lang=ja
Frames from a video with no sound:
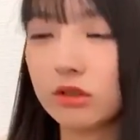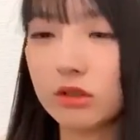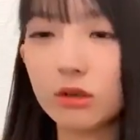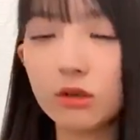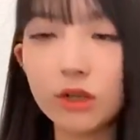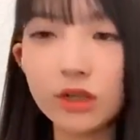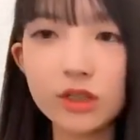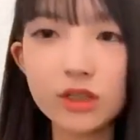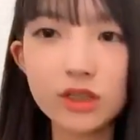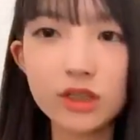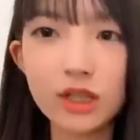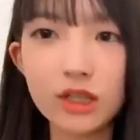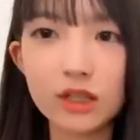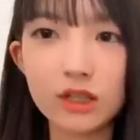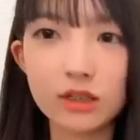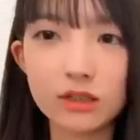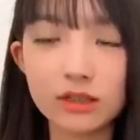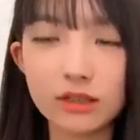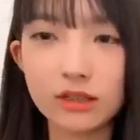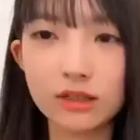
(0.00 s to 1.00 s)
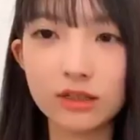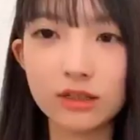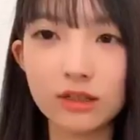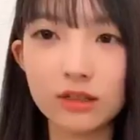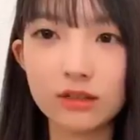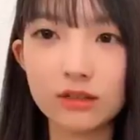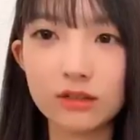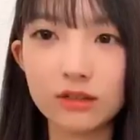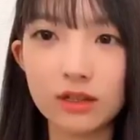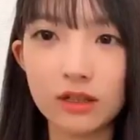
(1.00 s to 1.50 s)
公演自体が全然な
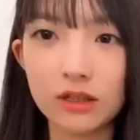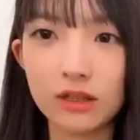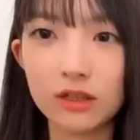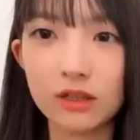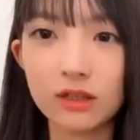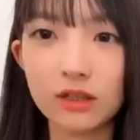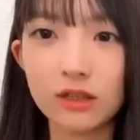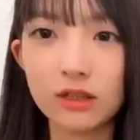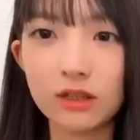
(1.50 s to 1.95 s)
くて